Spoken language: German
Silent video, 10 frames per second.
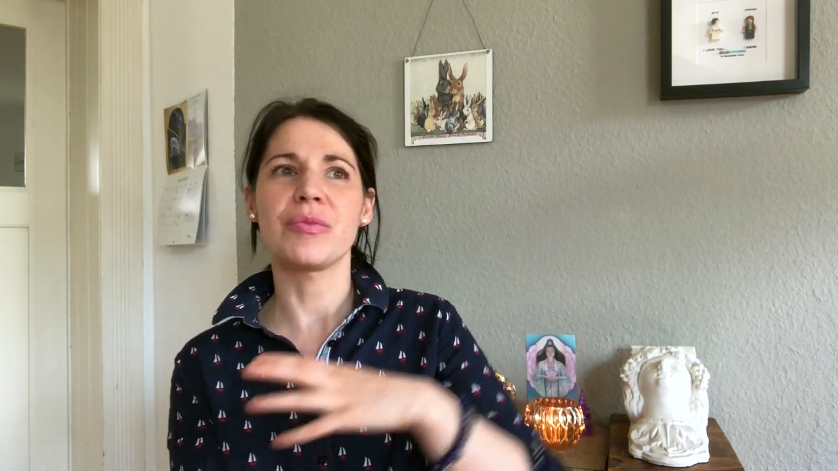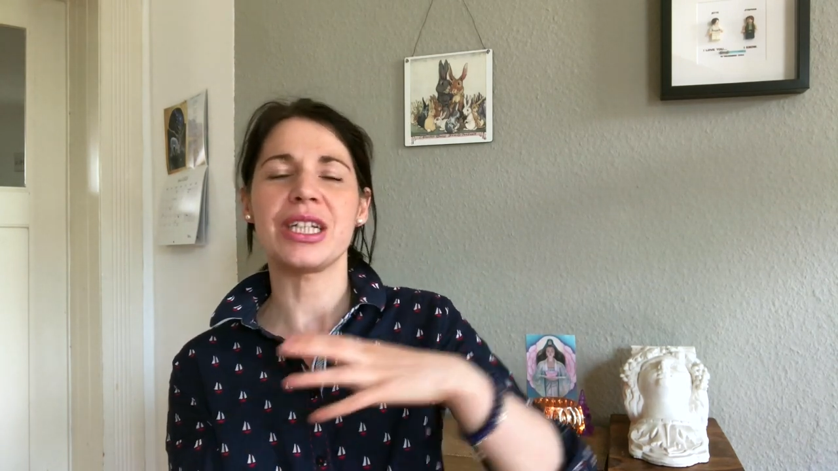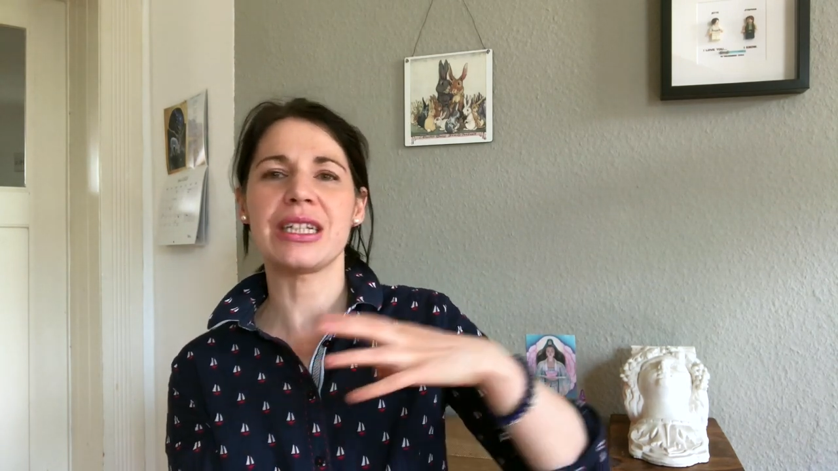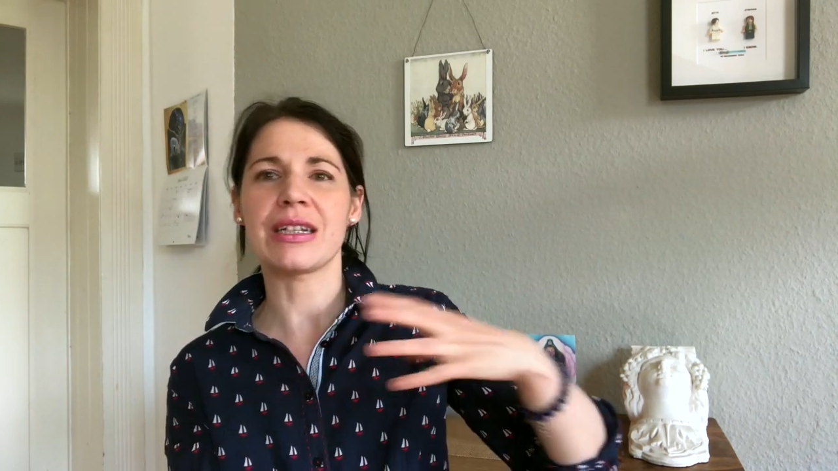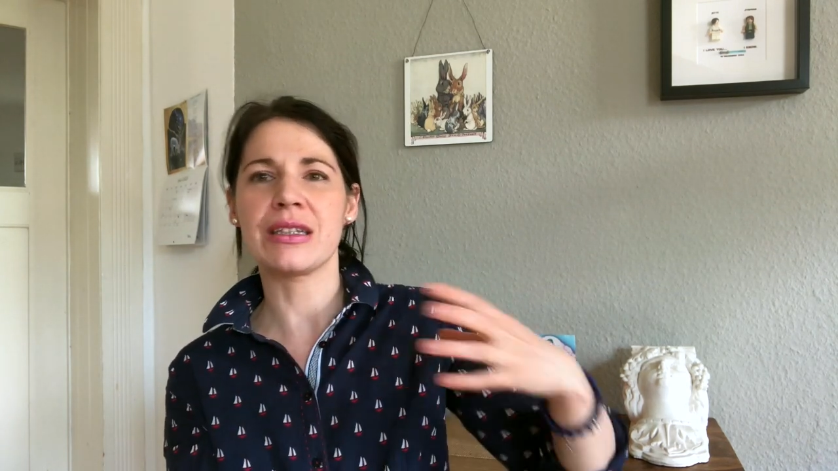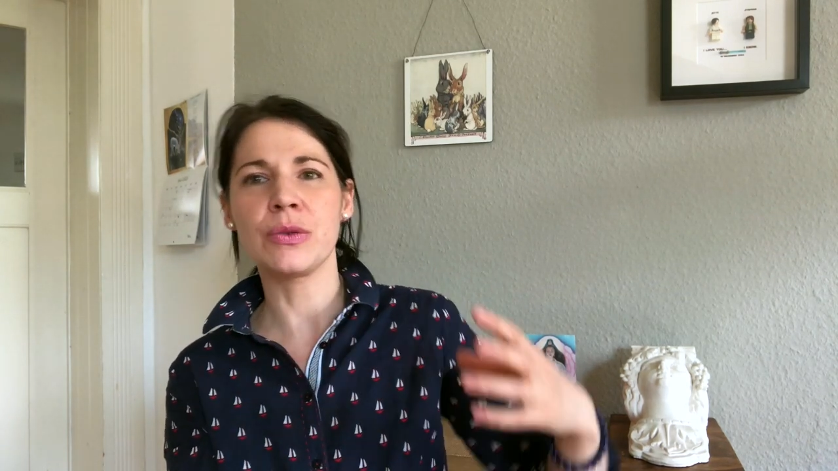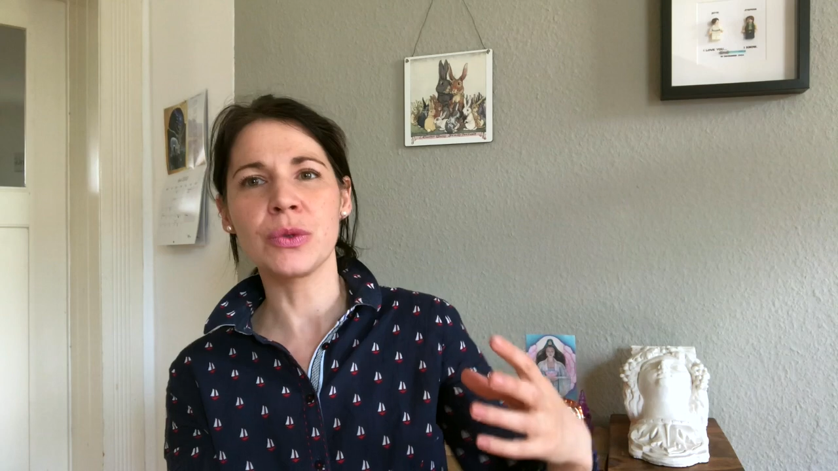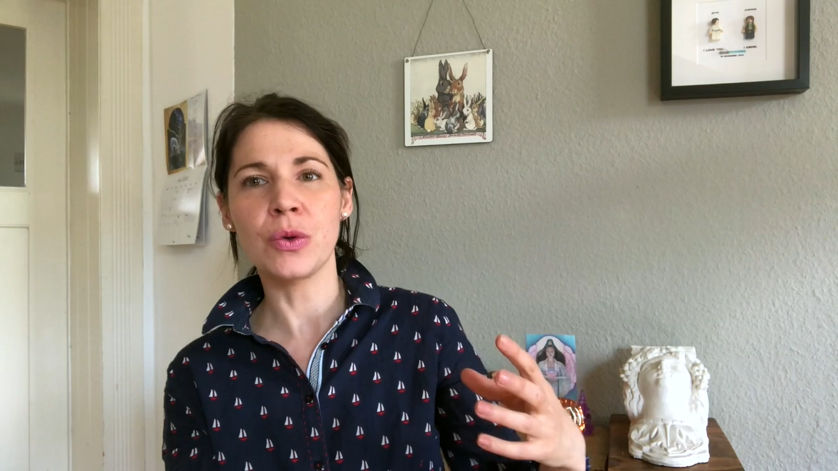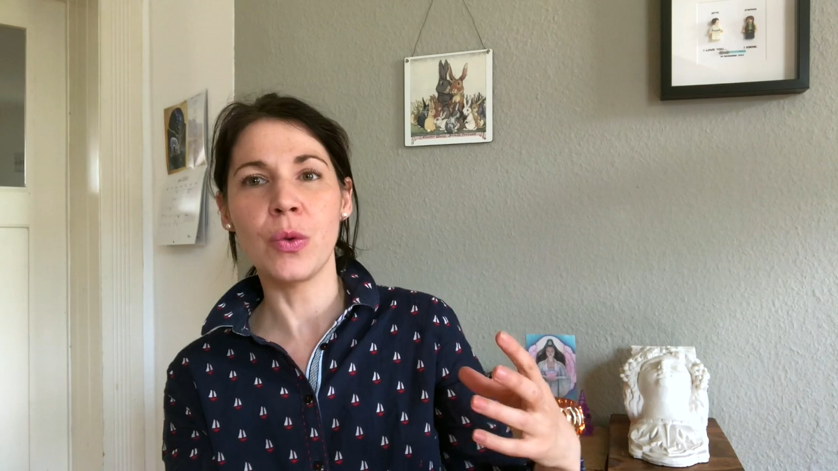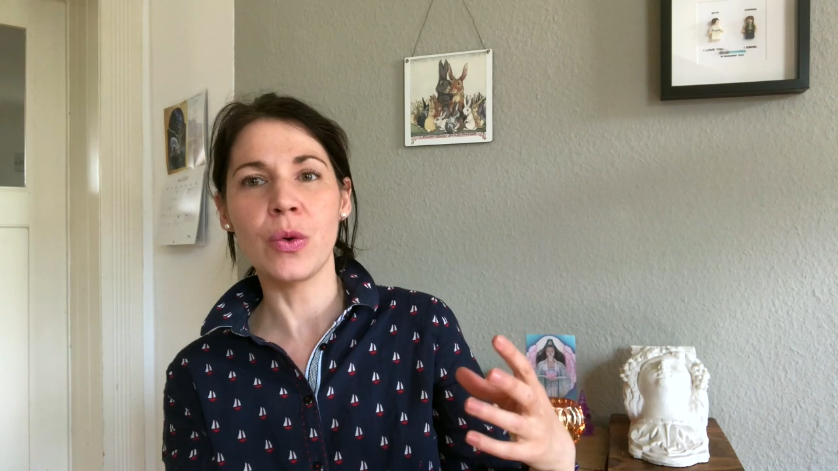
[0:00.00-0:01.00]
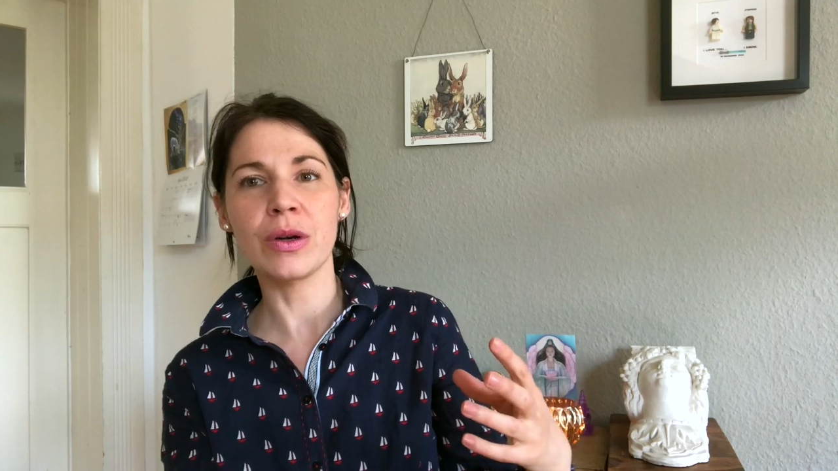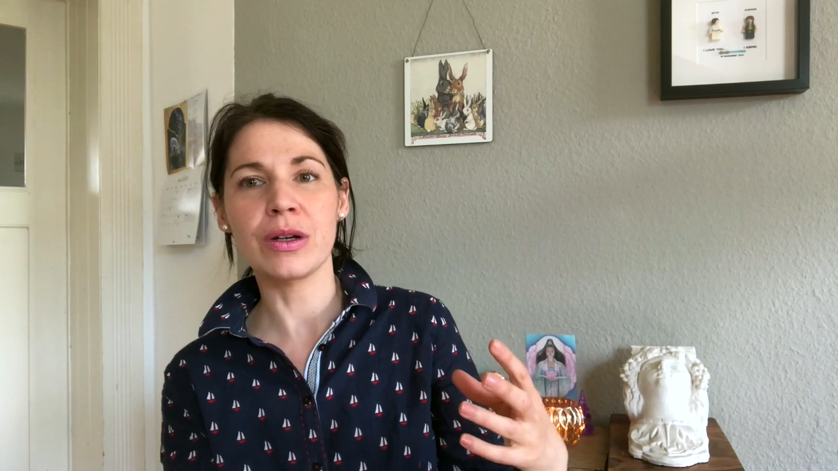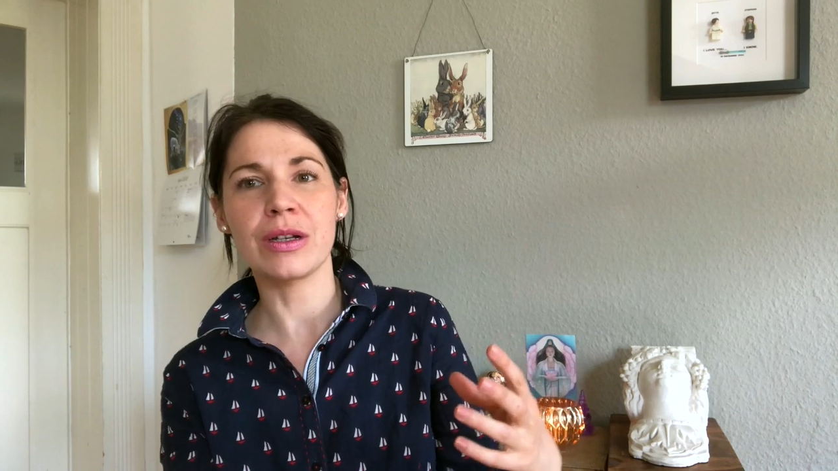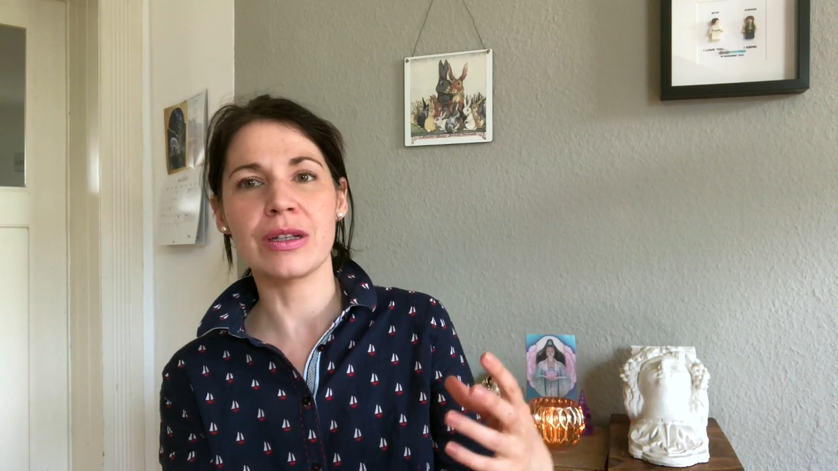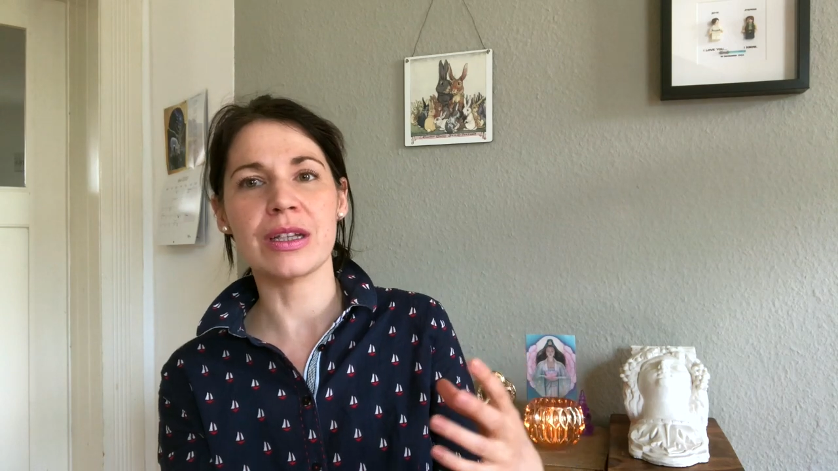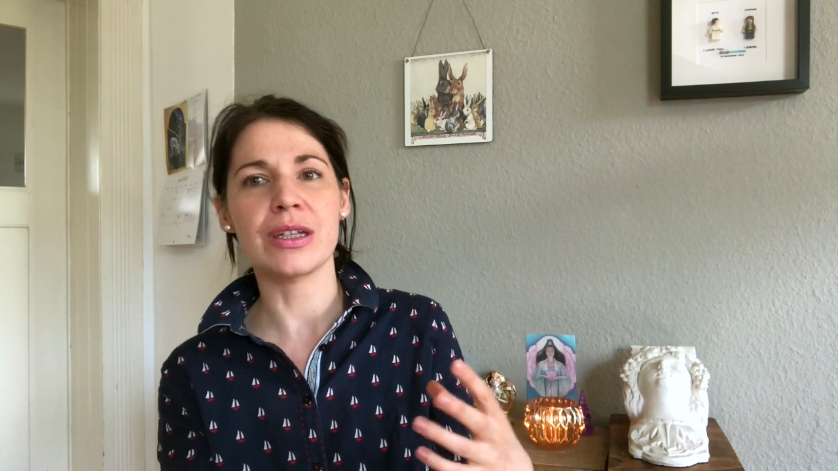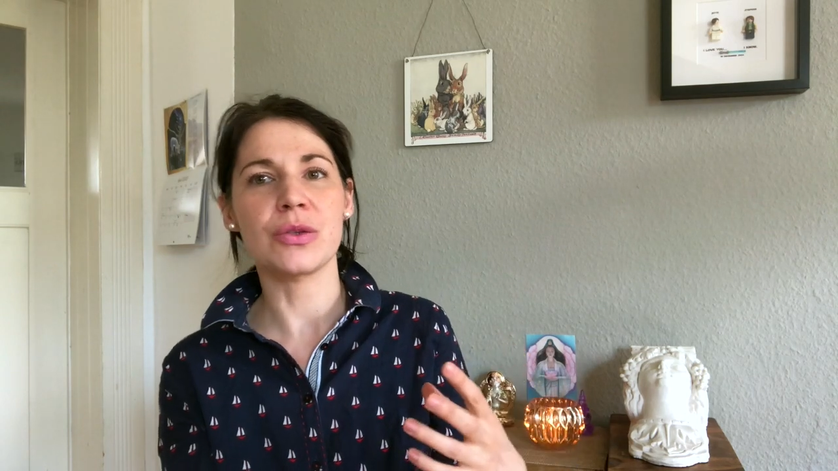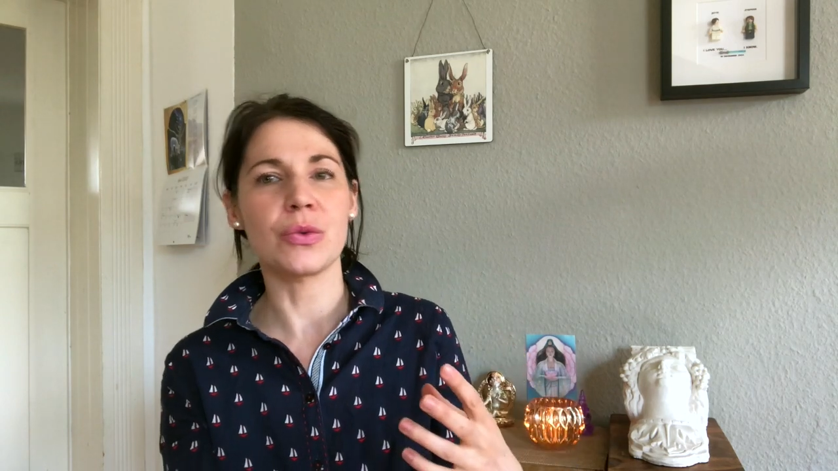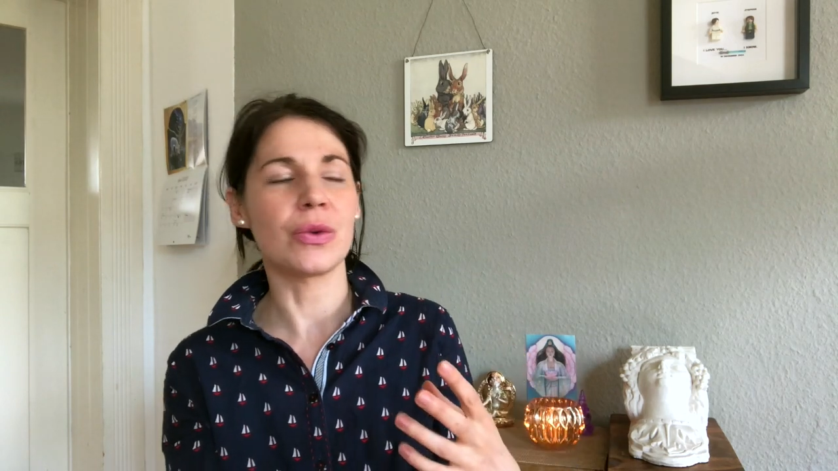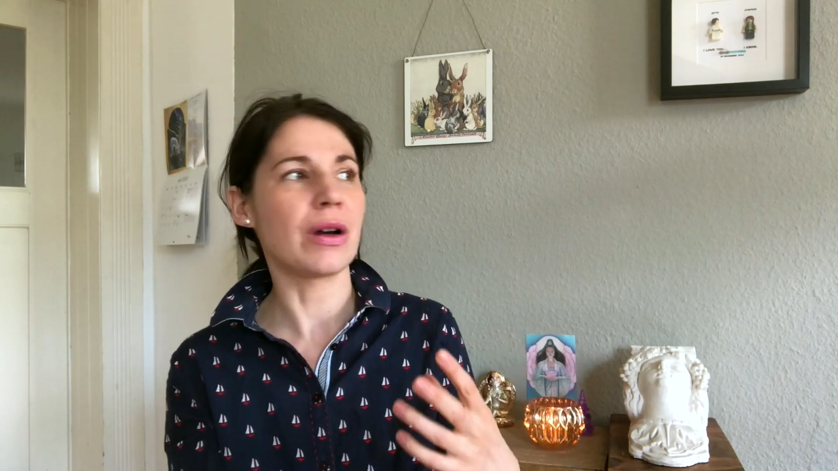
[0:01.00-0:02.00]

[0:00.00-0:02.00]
Meditation gucken, in Richtung...